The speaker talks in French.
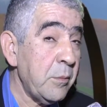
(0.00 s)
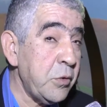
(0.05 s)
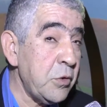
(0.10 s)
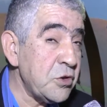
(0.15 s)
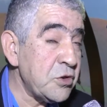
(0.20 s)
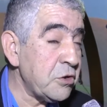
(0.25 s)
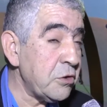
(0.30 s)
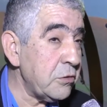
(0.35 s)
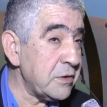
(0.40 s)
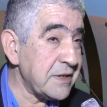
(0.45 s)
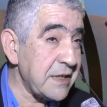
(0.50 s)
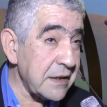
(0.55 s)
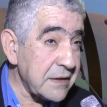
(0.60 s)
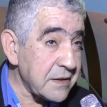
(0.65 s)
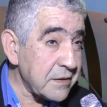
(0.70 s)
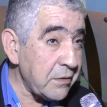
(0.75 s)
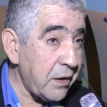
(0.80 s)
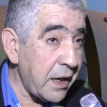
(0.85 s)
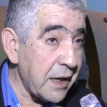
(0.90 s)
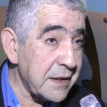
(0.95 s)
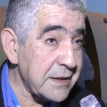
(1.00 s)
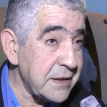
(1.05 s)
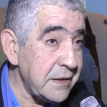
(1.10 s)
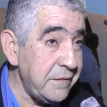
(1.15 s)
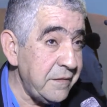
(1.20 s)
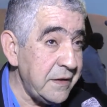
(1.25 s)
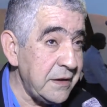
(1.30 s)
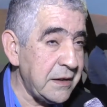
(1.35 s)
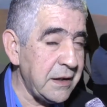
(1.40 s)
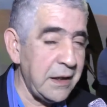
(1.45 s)
plus de 700
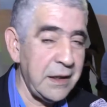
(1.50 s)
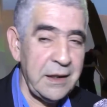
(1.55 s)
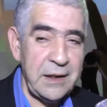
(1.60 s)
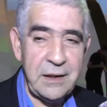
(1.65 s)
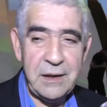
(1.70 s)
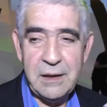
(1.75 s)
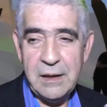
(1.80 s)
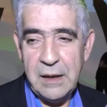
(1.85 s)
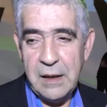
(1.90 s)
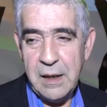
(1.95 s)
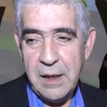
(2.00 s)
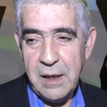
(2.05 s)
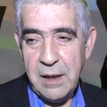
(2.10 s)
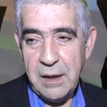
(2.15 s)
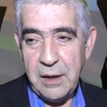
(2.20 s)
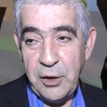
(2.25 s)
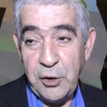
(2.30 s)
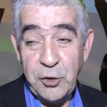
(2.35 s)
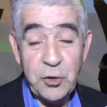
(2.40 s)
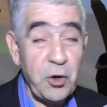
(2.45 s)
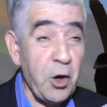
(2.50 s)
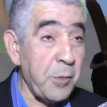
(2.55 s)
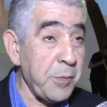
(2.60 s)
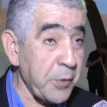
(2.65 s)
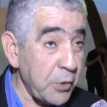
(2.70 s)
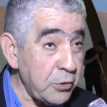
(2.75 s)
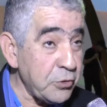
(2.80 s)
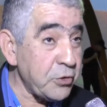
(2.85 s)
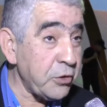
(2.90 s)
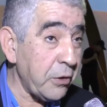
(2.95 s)
activités, une
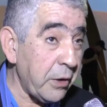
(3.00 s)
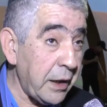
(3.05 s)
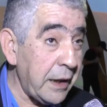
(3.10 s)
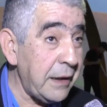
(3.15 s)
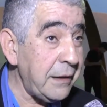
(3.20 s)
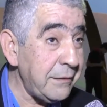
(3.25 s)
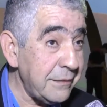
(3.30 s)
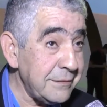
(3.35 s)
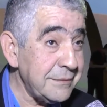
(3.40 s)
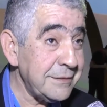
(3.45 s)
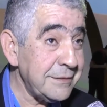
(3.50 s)
COP culturelle